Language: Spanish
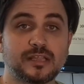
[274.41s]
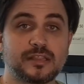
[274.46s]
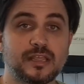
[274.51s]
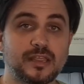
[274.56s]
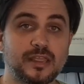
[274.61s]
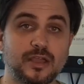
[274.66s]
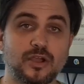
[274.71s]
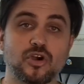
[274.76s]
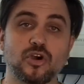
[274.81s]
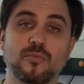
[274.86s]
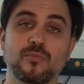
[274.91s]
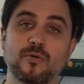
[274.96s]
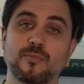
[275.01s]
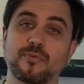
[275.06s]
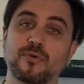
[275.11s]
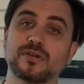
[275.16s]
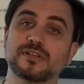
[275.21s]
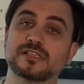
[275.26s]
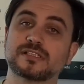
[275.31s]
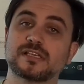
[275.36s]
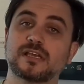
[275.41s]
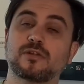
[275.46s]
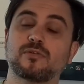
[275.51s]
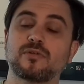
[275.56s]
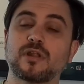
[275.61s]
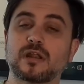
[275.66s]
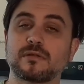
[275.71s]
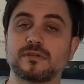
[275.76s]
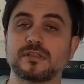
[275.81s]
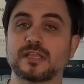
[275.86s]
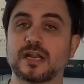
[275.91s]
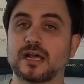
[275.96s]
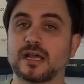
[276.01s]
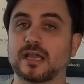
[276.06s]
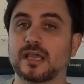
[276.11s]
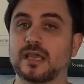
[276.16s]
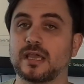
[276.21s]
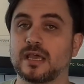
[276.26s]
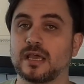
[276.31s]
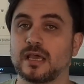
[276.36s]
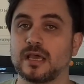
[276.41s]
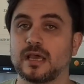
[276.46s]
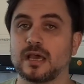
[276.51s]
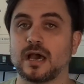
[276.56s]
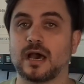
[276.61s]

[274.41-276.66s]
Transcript: desde cómo puedes hacer un arbitraje